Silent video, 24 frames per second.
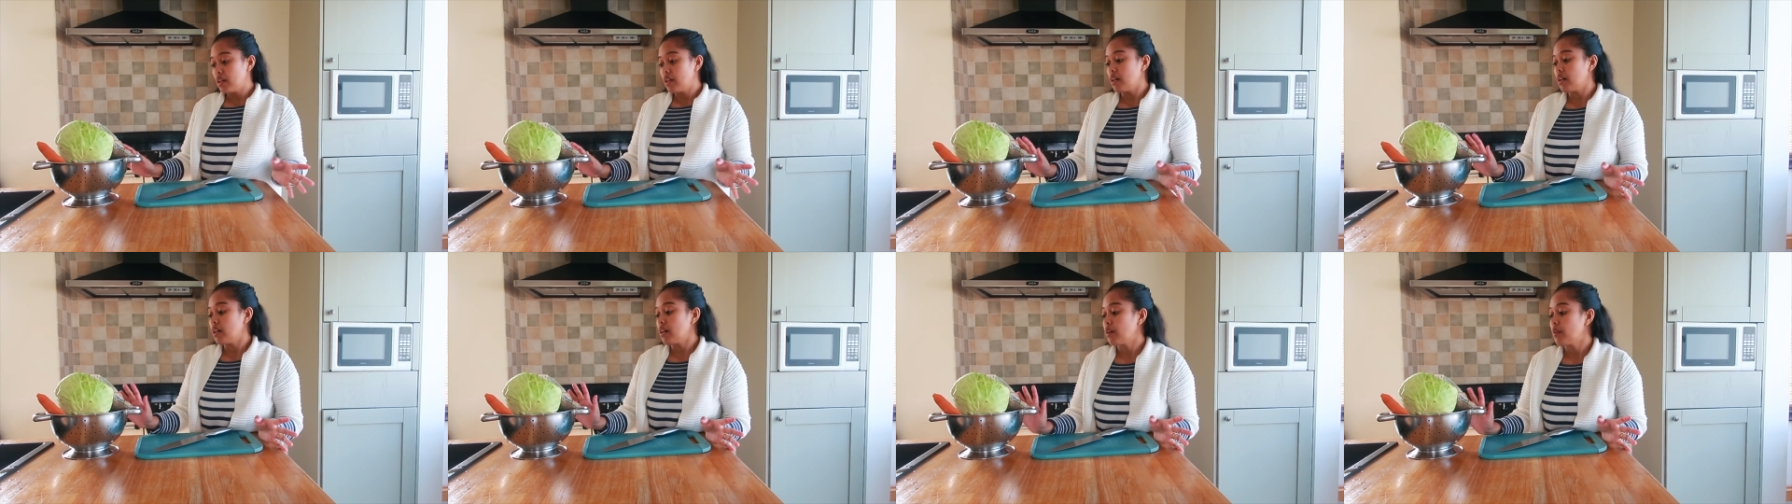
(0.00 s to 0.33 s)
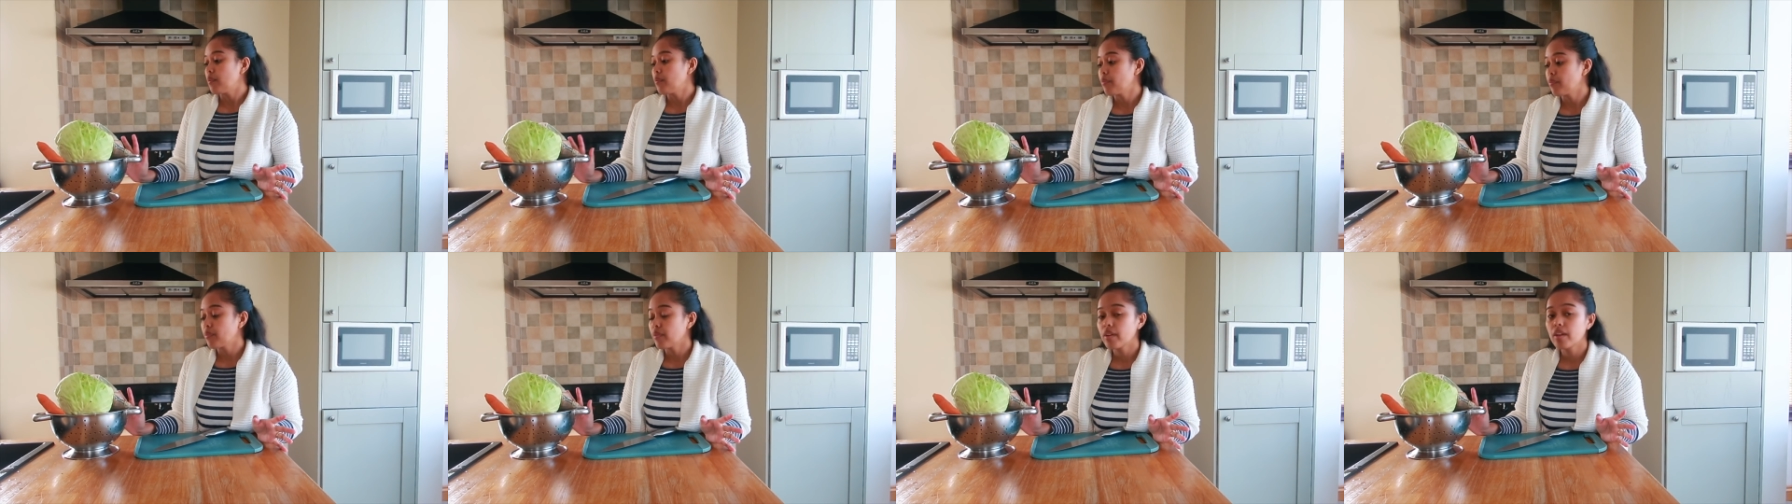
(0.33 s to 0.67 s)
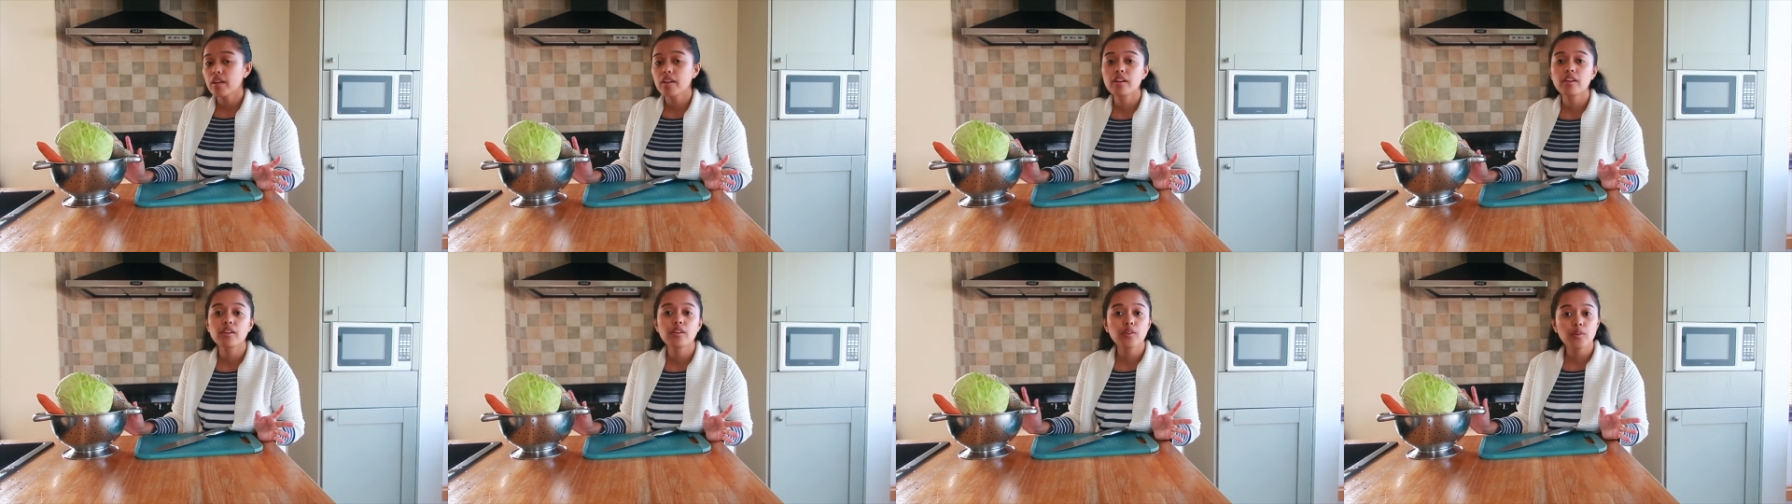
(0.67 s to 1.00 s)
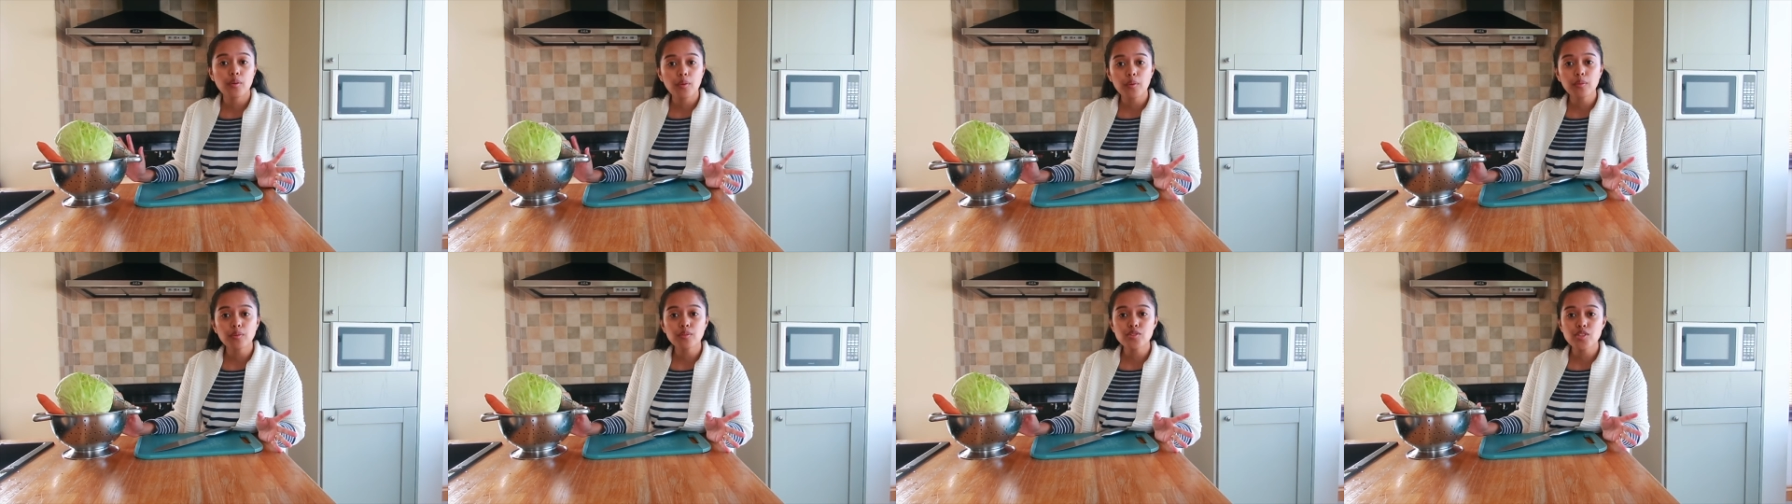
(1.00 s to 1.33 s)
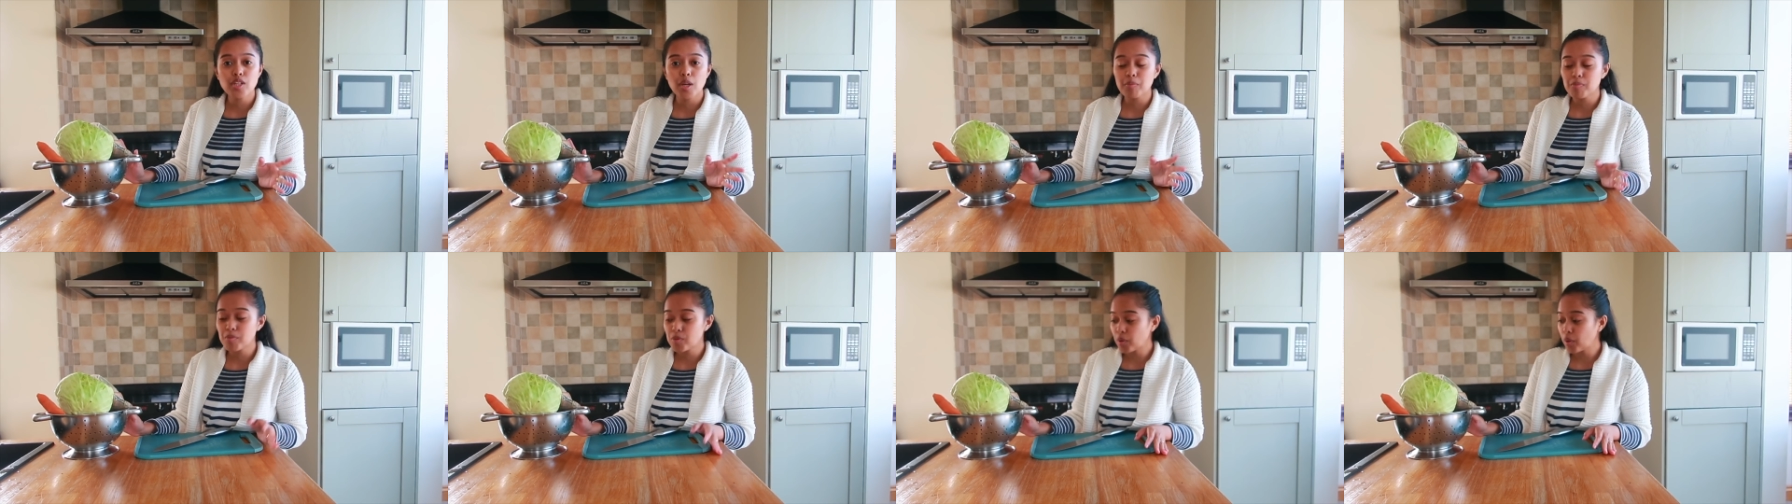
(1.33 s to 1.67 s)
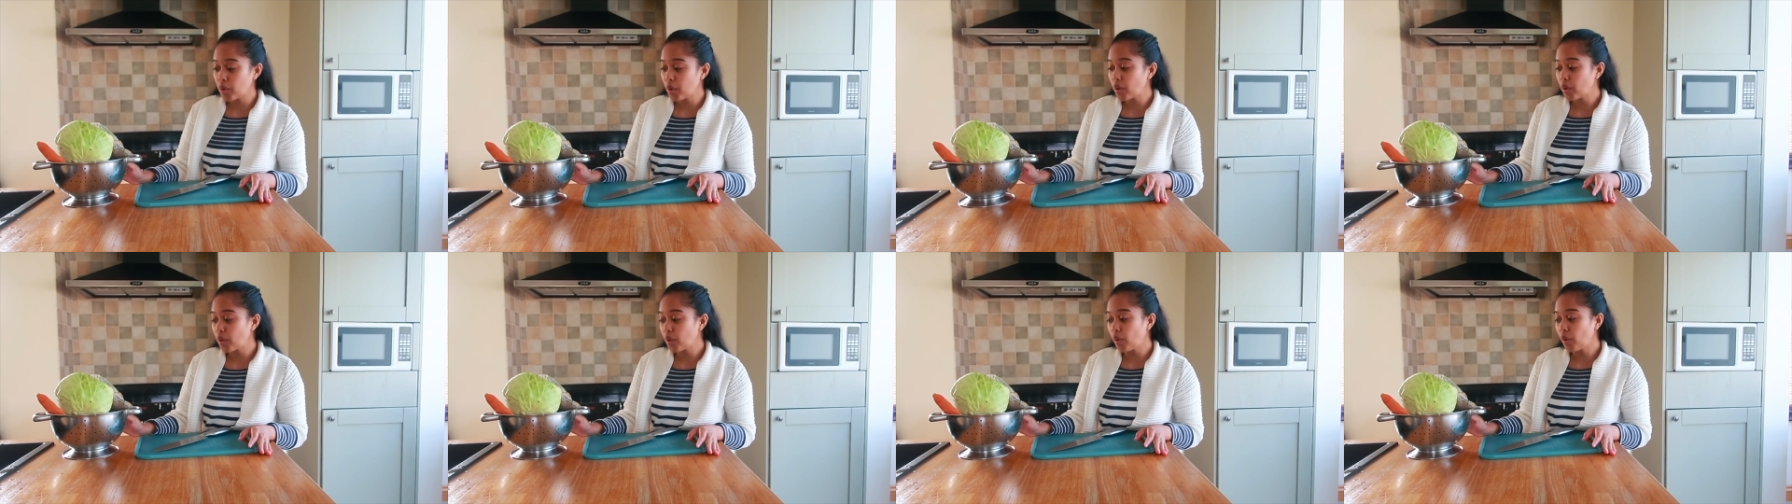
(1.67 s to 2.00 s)
Um, yung chop
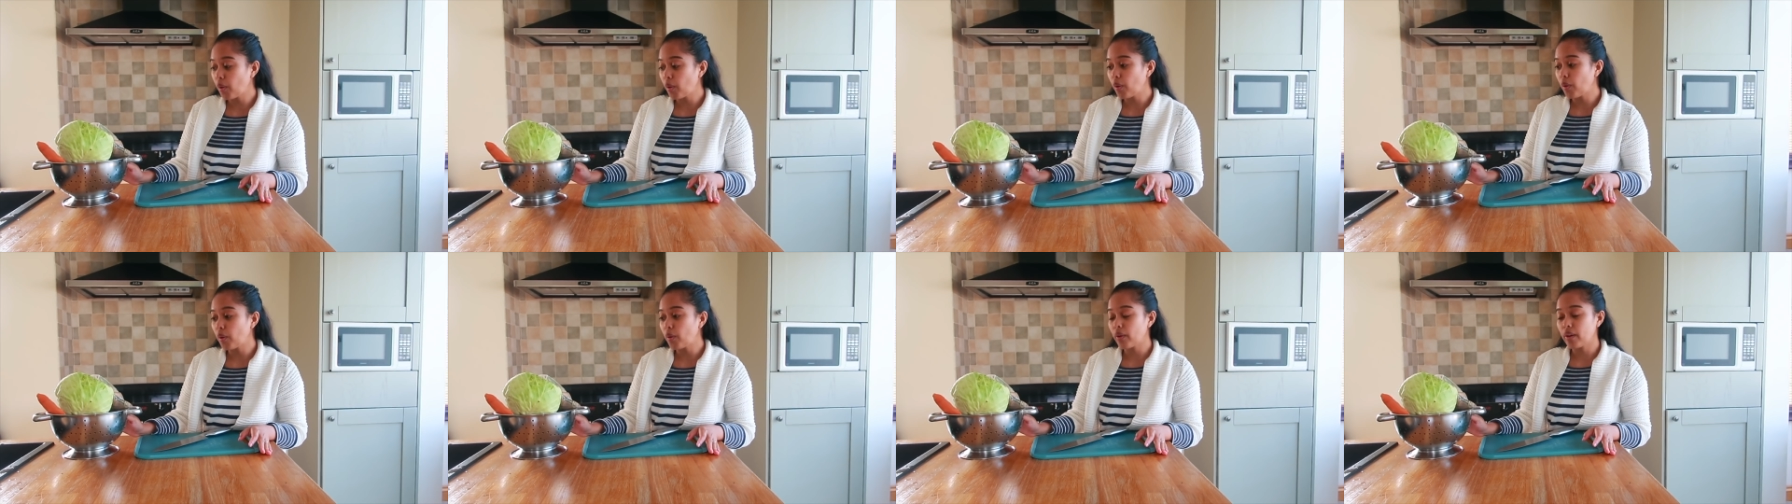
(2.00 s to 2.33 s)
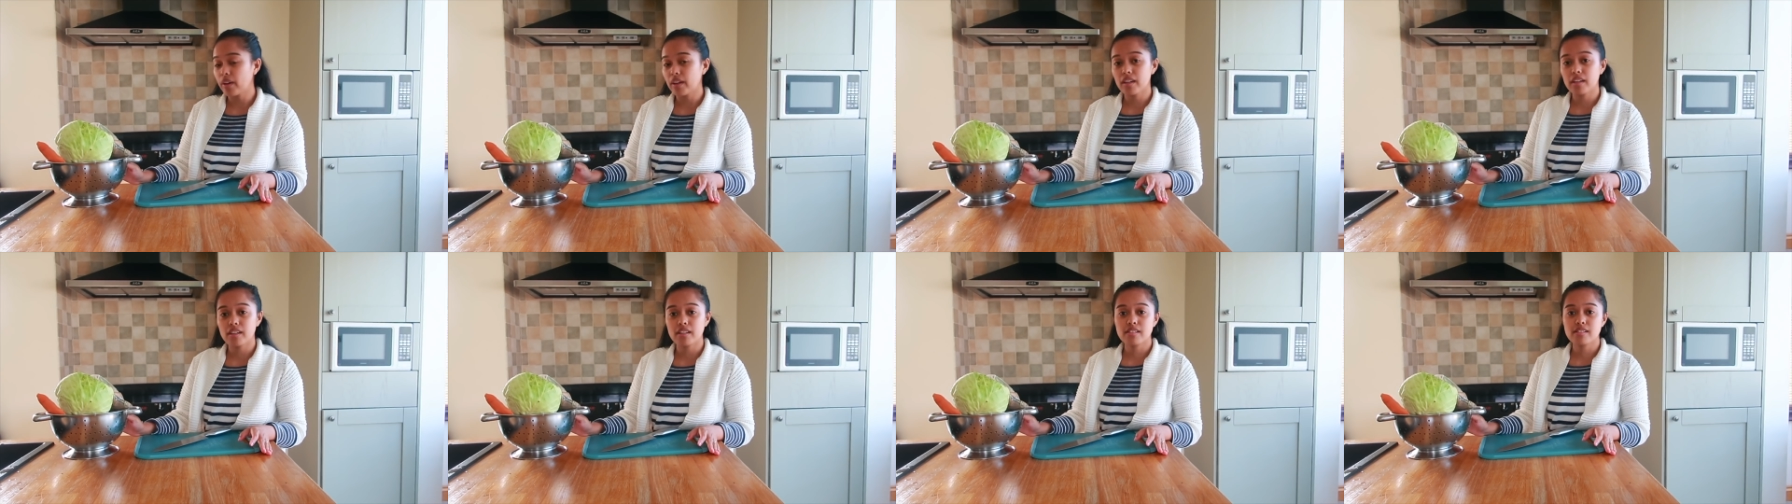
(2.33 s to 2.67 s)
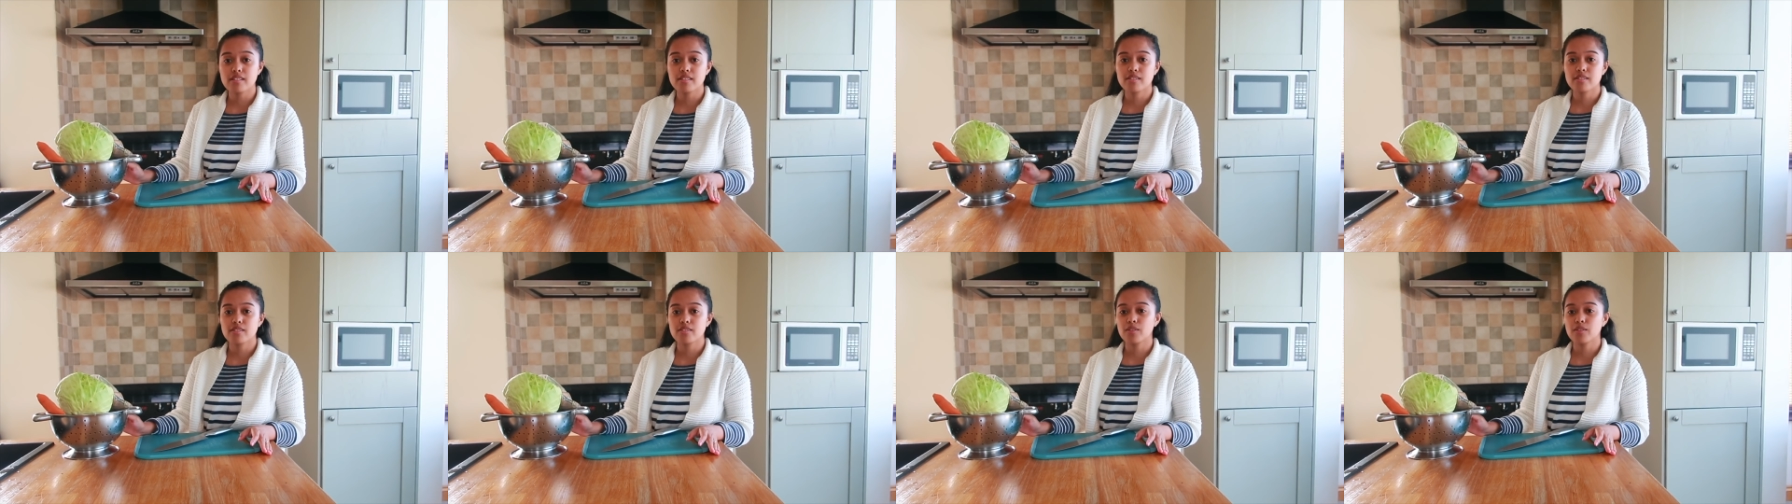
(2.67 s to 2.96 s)
soy ko is